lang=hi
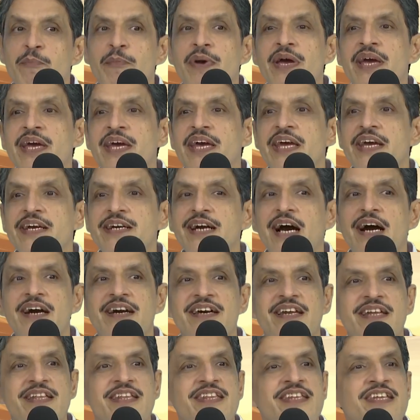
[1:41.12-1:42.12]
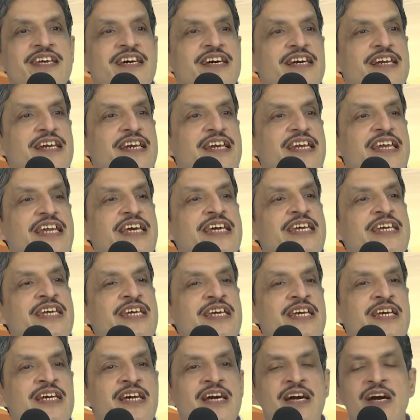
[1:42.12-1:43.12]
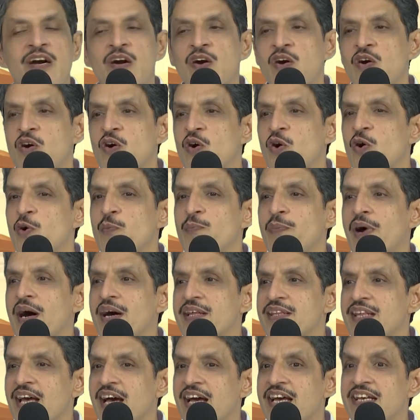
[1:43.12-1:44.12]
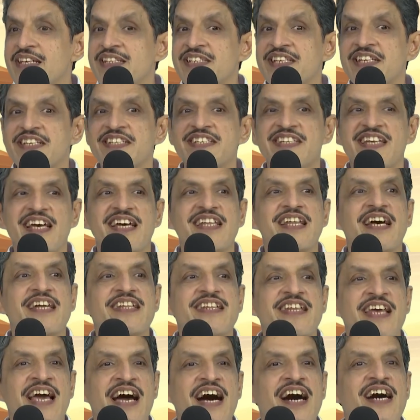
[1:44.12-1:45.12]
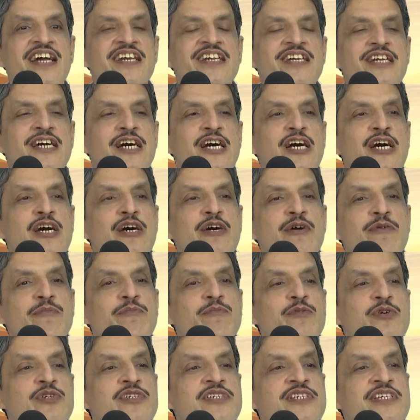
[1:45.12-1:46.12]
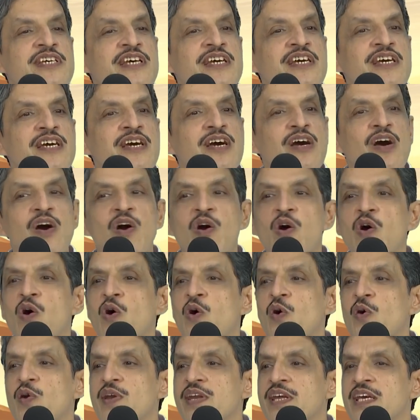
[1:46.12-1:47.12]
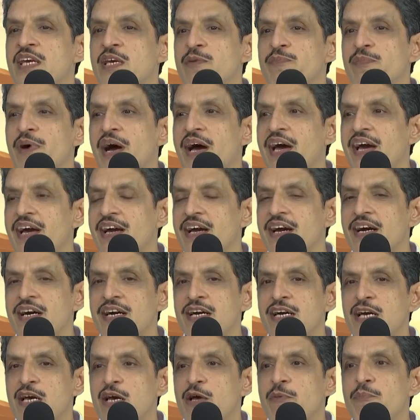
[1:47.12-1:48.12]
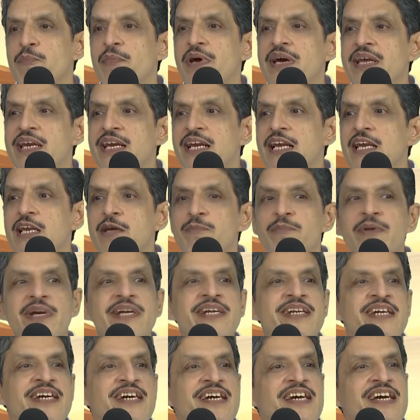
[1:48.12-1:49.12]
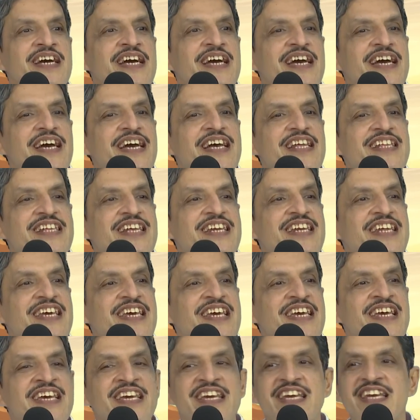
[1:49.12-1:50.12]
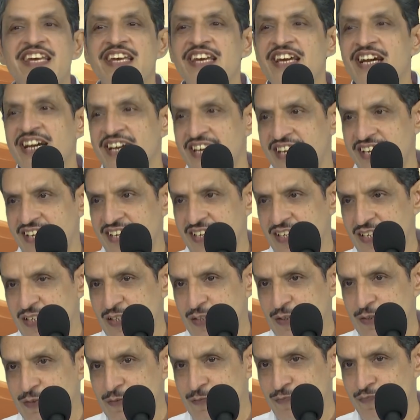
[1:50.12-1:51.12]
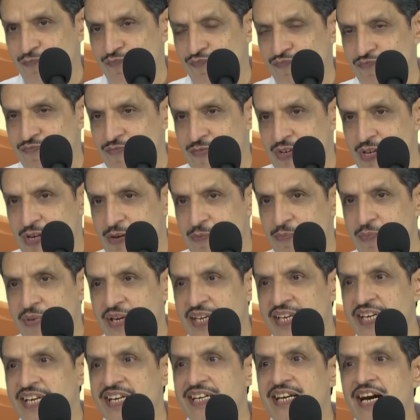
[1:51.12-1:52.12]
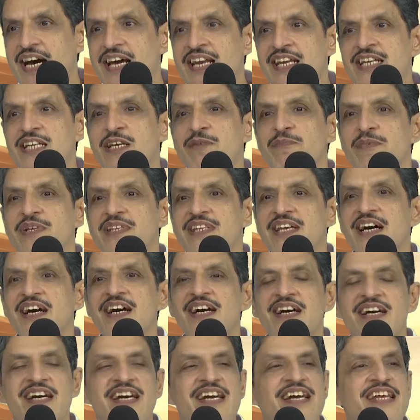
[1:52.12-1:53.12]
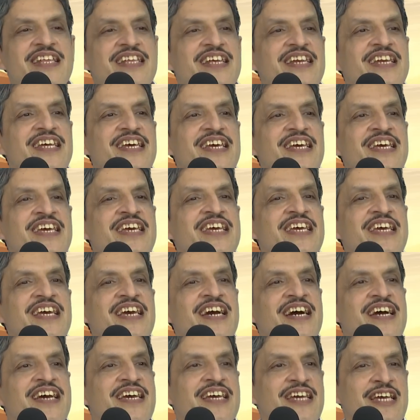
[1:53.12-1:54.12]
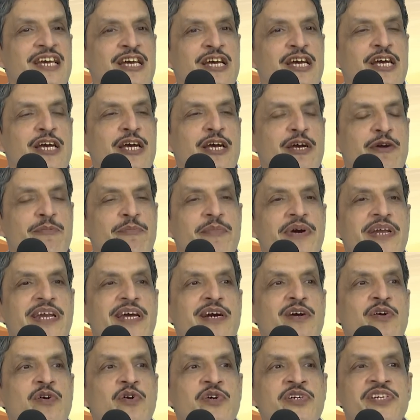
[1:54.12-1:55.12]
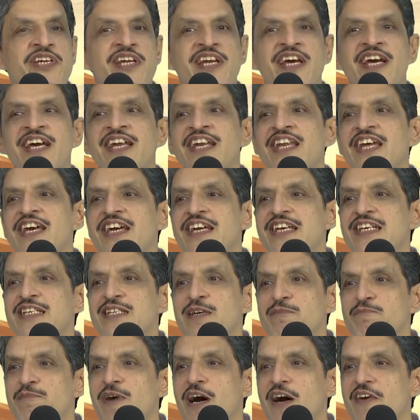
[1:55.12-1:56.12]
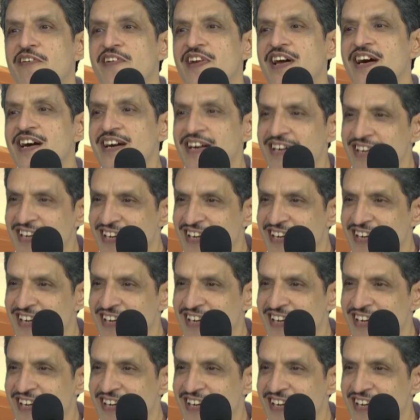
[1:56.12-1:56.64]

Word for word: मैं एकाग्रत नहीं हो पाता इससे ज़्यादा ध्यान मुझसे हो नहीं पाएगा मेरी लिमिट इतनी ही है मेरी कार्य क्षमता इतनी ही है मेरे खुश रहने की संभावना